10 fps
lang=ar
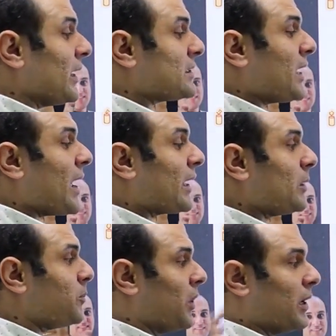ازاي
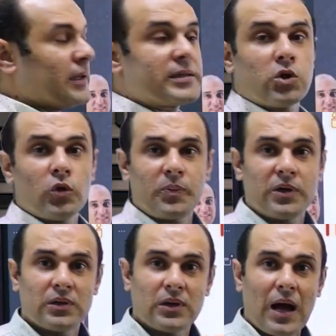اجيب السلوب
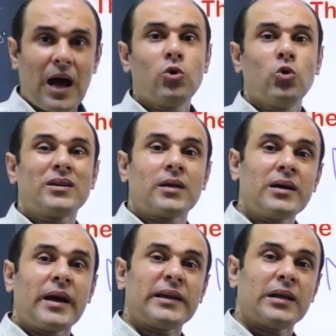او
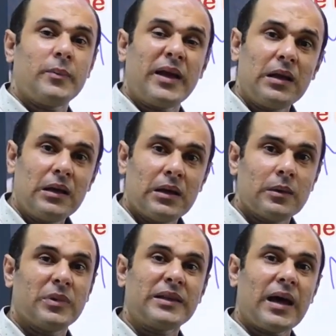درجه الميل
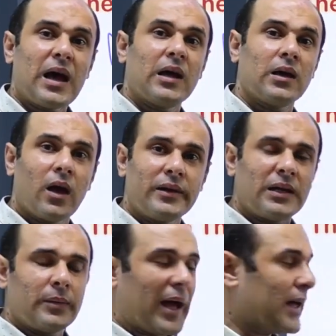بتاع
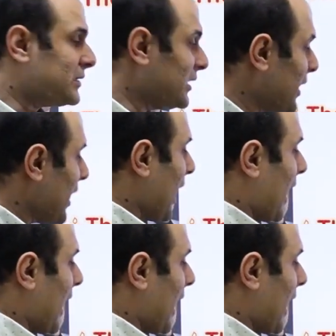اللاين اللي بيعدي